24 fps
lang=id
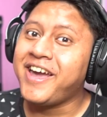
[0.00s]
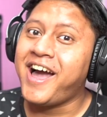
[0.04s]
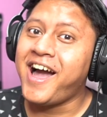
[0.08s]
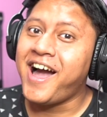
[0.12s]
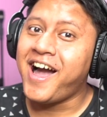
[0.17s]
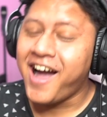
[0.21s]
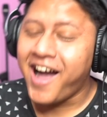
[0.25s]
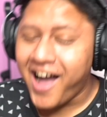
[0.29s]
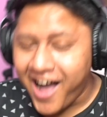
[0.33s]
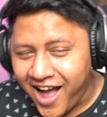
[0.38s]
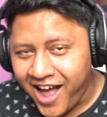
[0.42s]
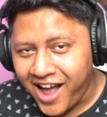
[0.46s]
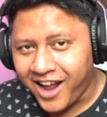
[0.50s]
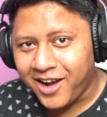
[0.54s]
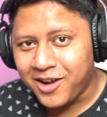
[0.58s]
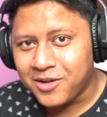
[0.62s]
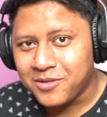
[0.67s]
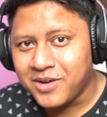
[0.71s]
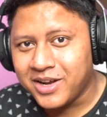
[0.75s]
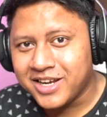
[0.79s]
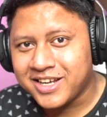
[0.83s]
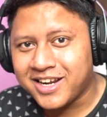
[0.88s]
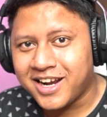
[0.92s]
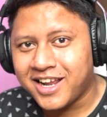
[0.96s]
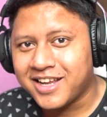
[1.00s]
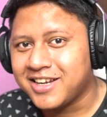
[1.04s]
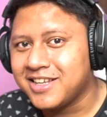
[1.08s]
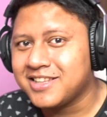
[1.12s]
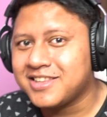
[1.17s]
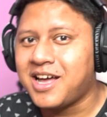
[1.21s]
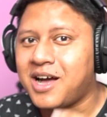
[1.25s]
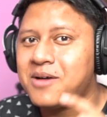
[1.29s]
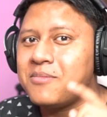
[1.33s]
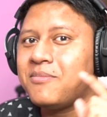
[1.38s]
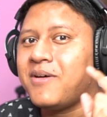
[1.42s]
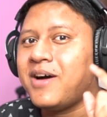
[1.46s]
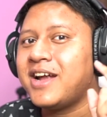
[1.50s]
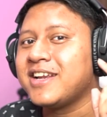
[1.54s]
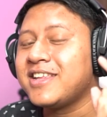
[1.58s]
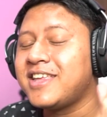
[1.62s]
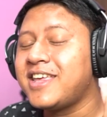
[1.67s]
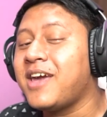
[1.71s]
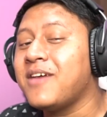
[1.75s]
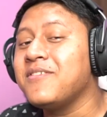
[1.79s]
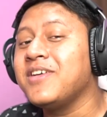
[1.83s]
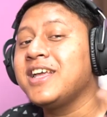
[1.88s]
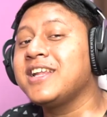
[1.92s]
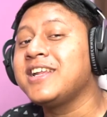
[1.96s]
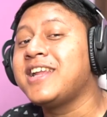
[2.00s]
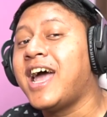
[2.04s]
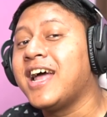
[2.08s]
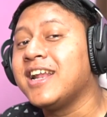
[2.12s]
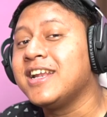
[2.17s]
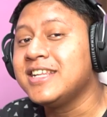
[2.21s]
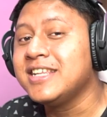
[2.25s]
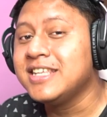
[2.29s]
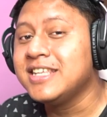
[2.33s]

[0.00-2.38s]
Halo, balik lagi di Tampan Gaming dan di